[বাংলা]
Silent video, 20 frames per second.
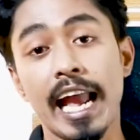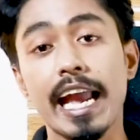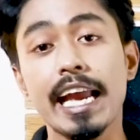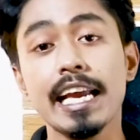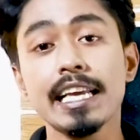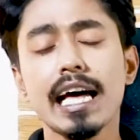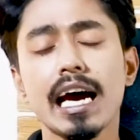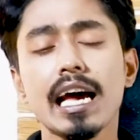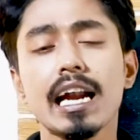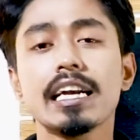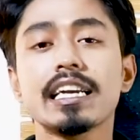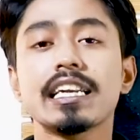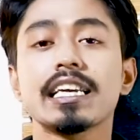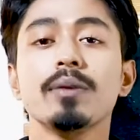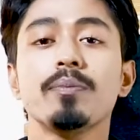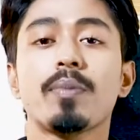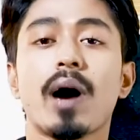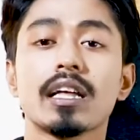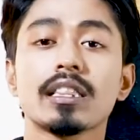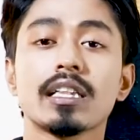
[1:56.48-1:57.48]
এই ধারাটি
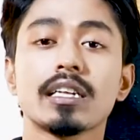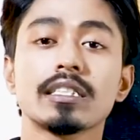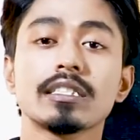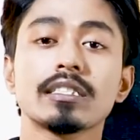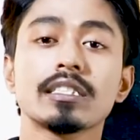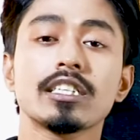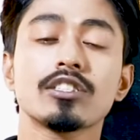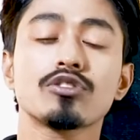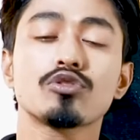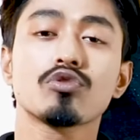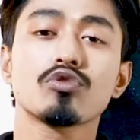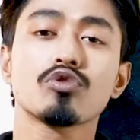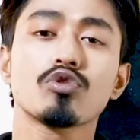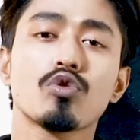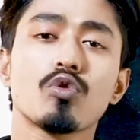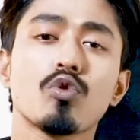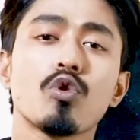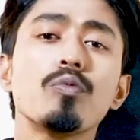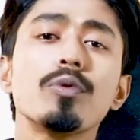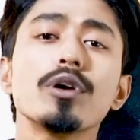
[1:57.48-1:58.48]
বাংলাদেশের জন্য
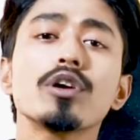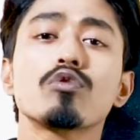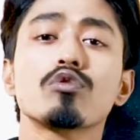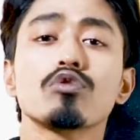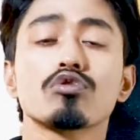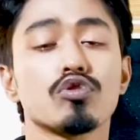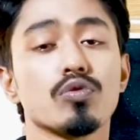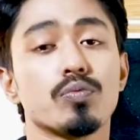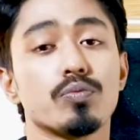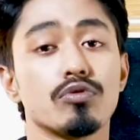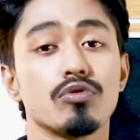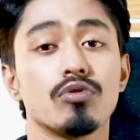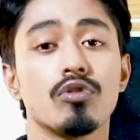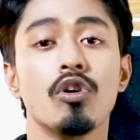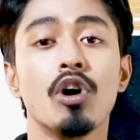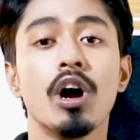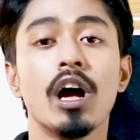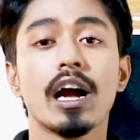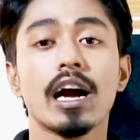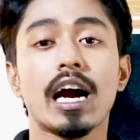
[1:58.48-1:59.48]
খুবই গুরুত্বপূর্ণ
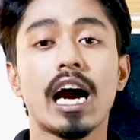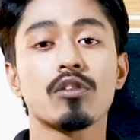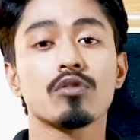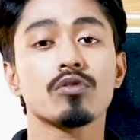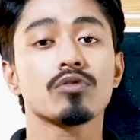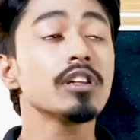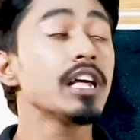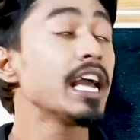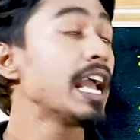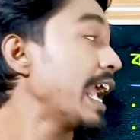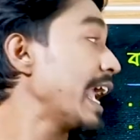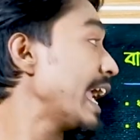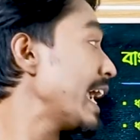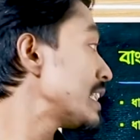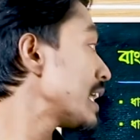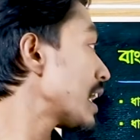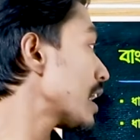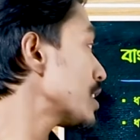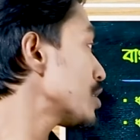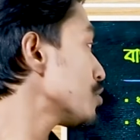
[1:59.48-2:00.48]
কারণ এই
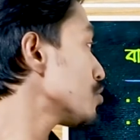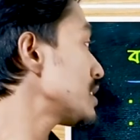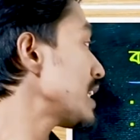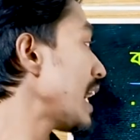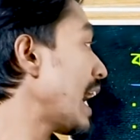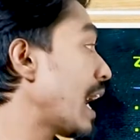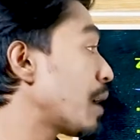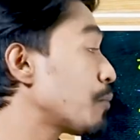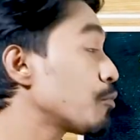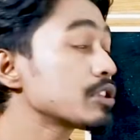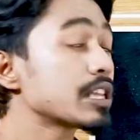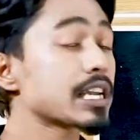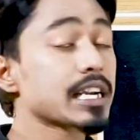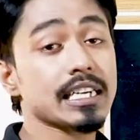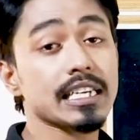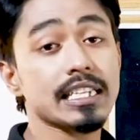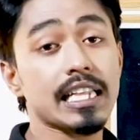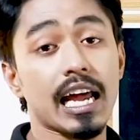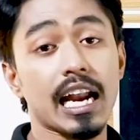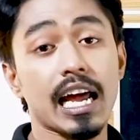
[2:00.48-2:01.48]
ধারাটি হচ্ছে এমন
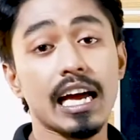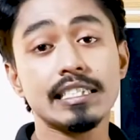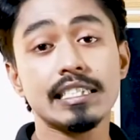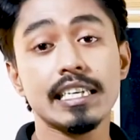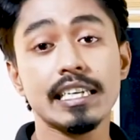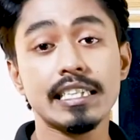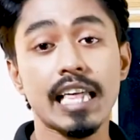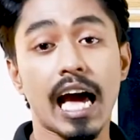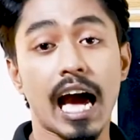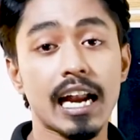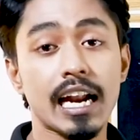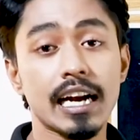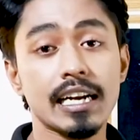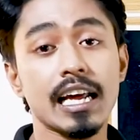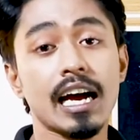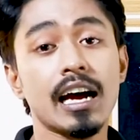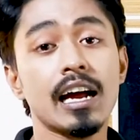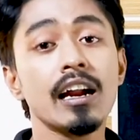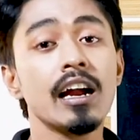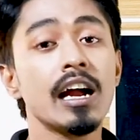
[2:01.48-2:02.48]
একটা ধারা যেই
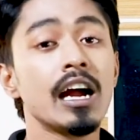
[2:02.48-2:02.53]
ধারাটা